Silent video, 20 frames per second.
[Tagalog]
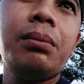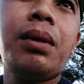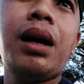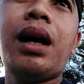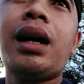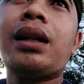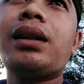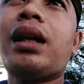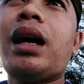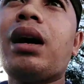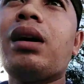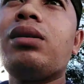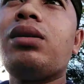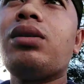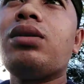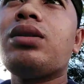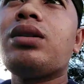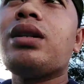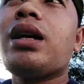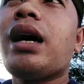mga tao
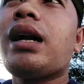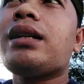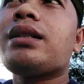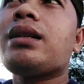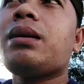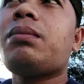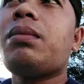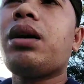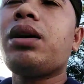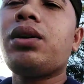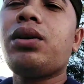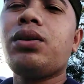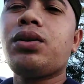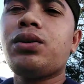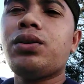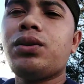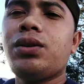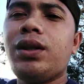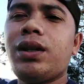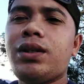doon dahil sa bagyong
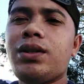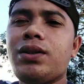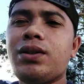Odin.